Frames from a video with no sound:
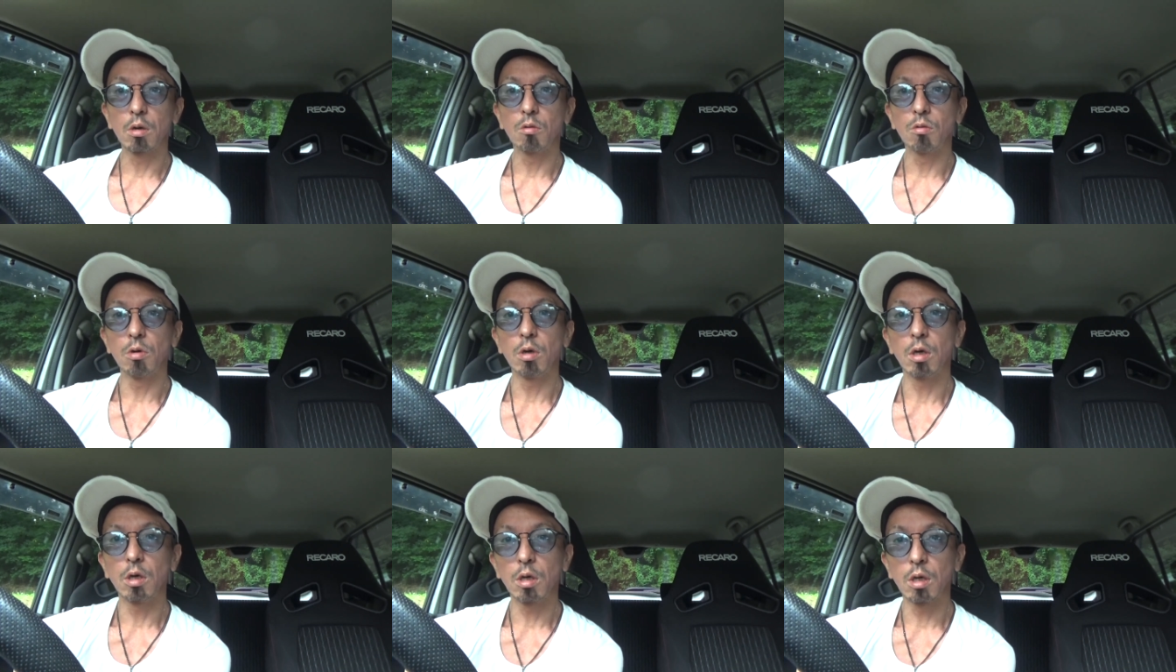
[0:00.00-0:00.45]

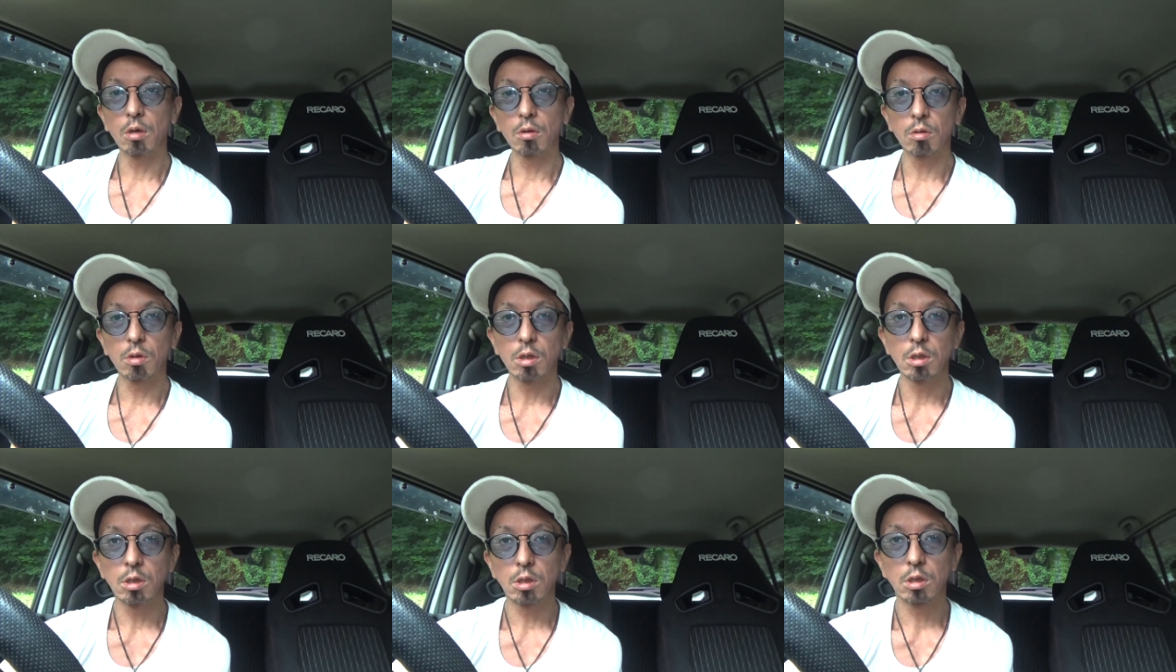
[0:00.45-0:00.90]
500回と
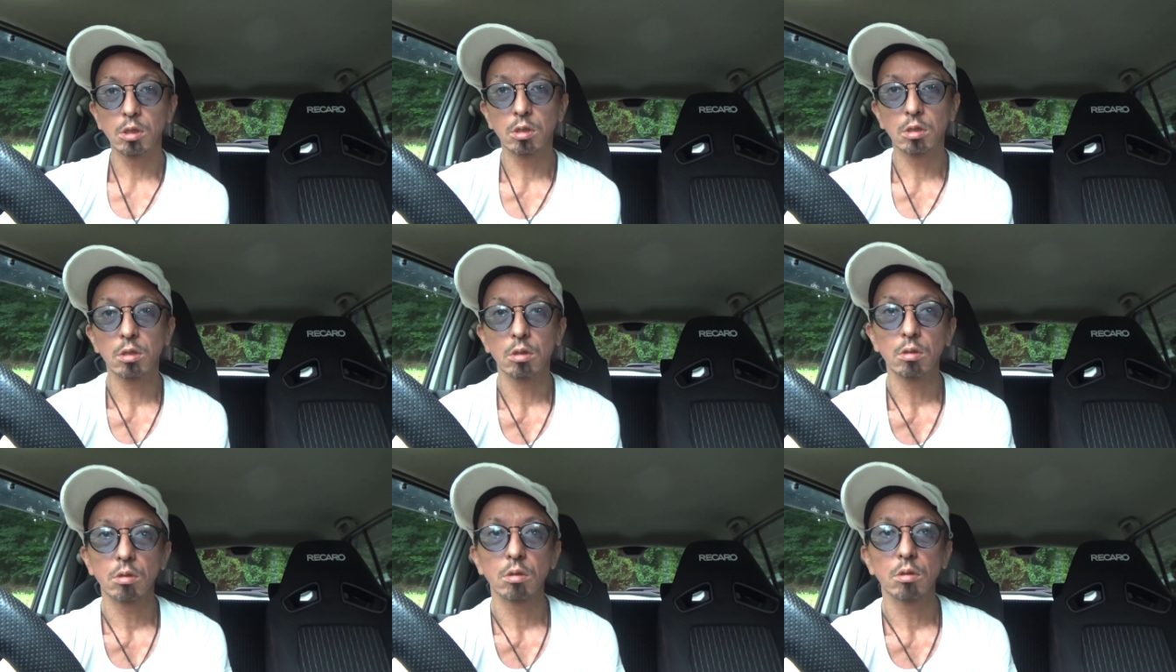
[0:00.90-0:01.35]
か行っ
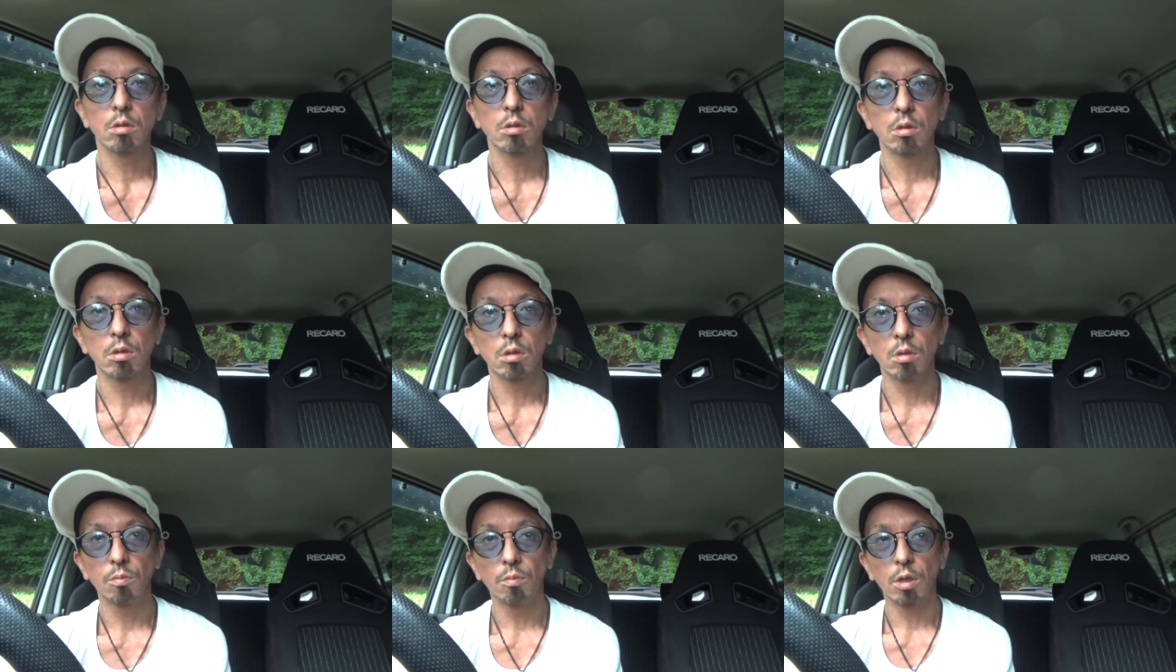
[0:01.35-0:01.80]
ちゃっ
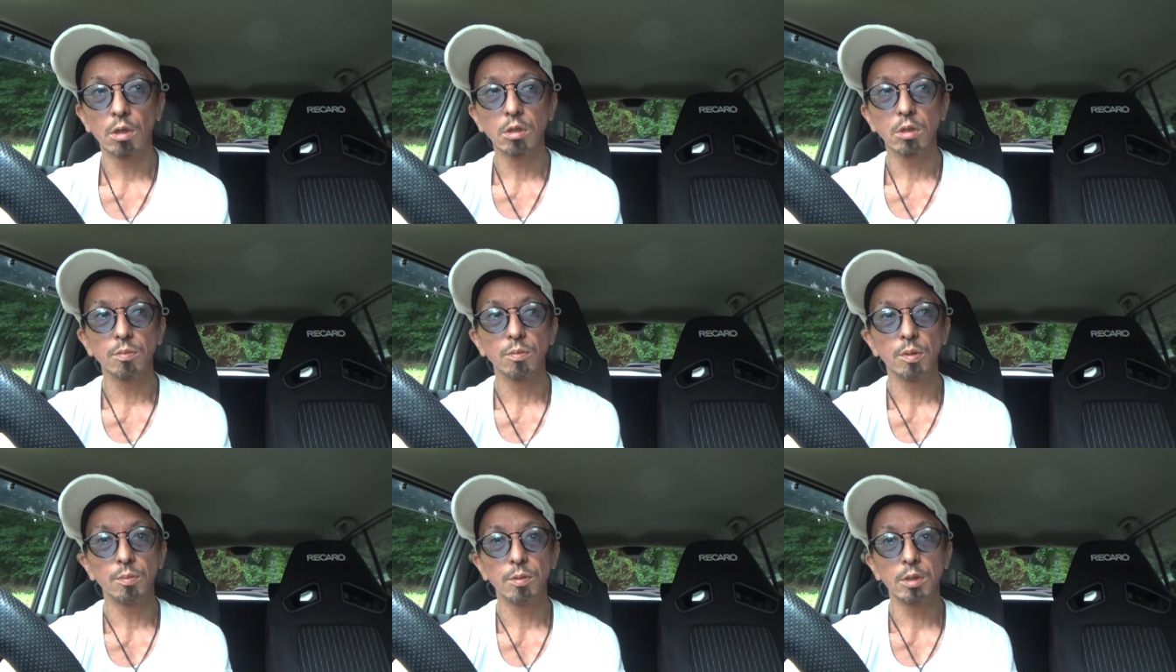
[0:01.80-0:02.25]
て、
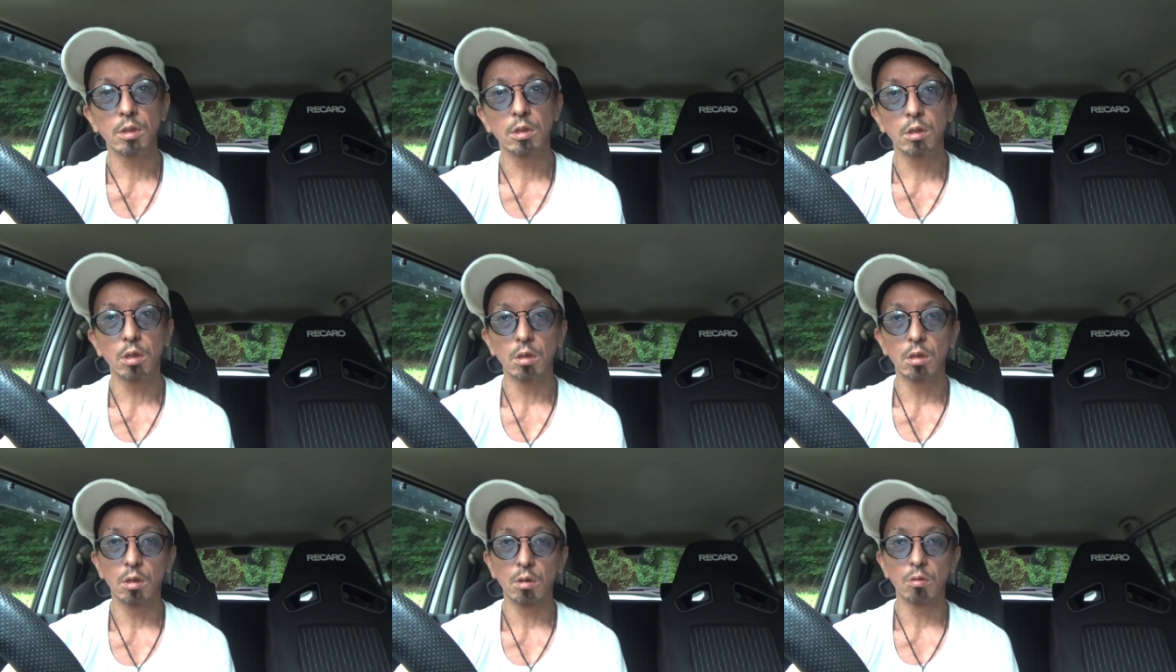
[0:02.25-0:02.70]
マジビビっ
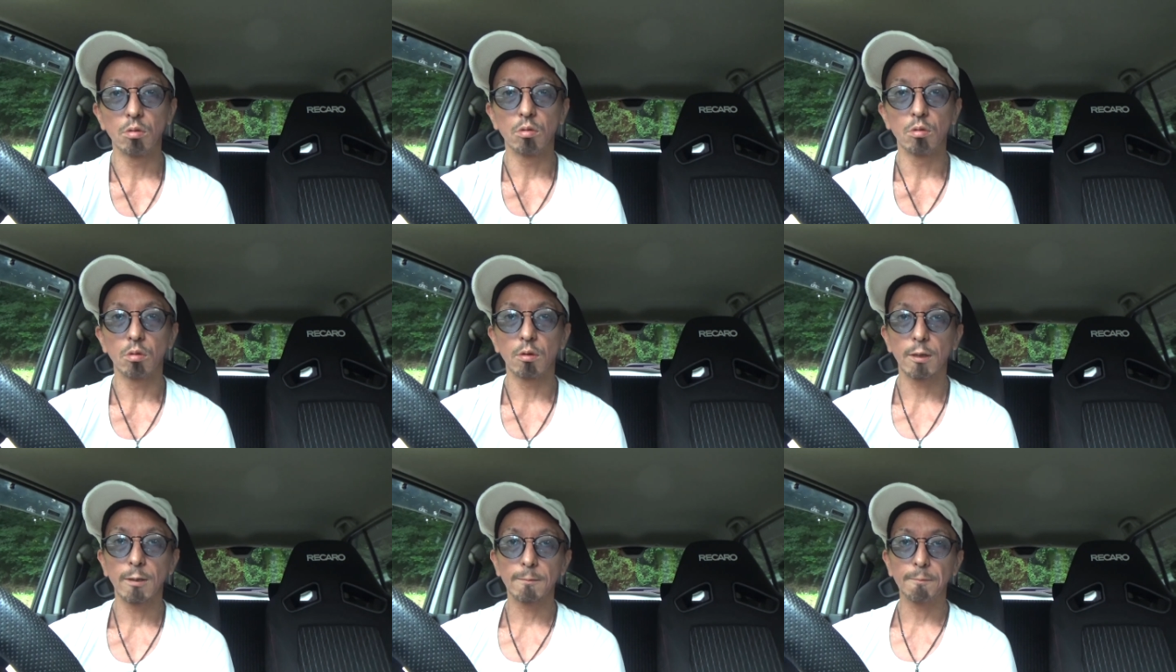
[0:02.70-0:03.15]
てんだけ
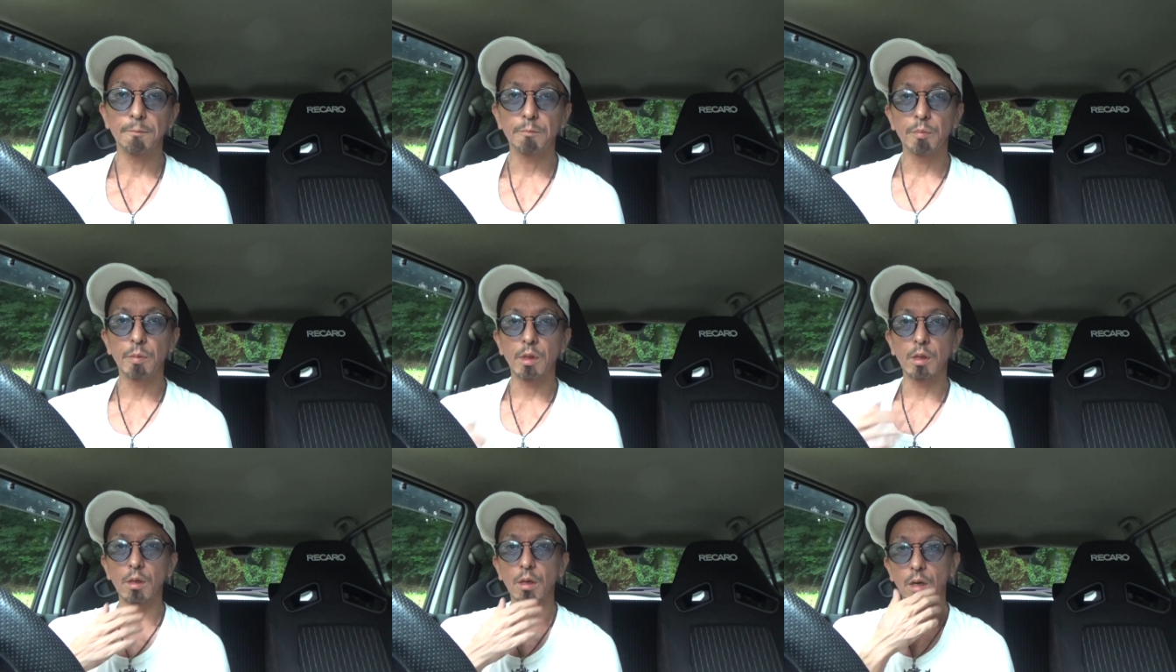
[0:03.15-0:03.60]
ど、
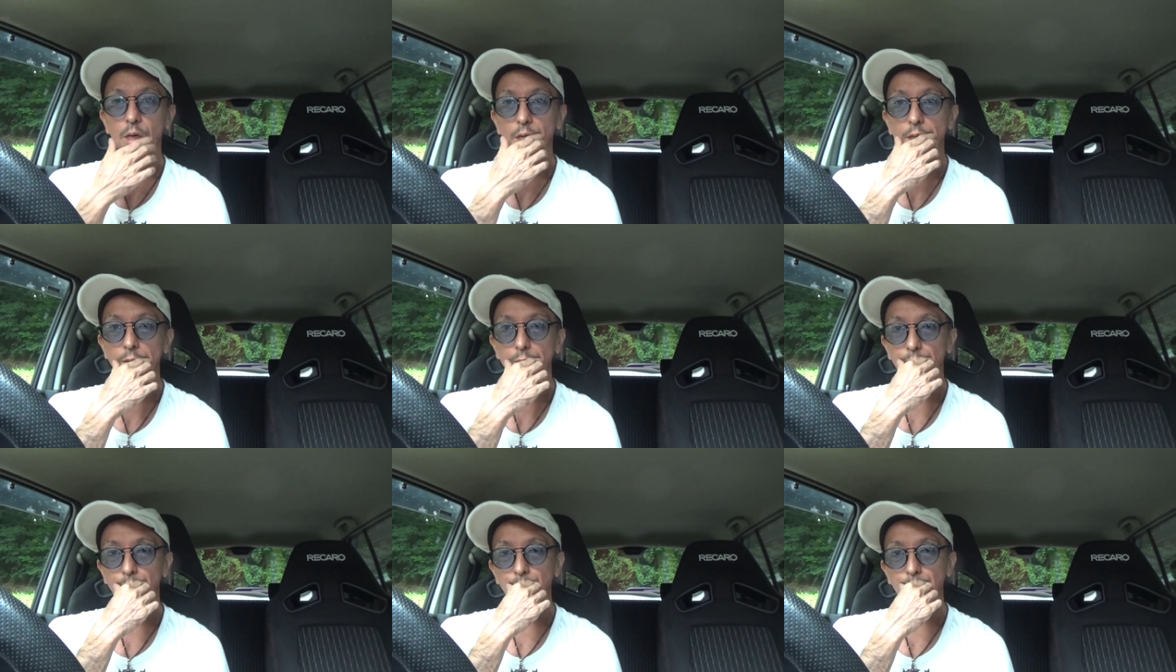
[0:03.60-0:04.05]
はい。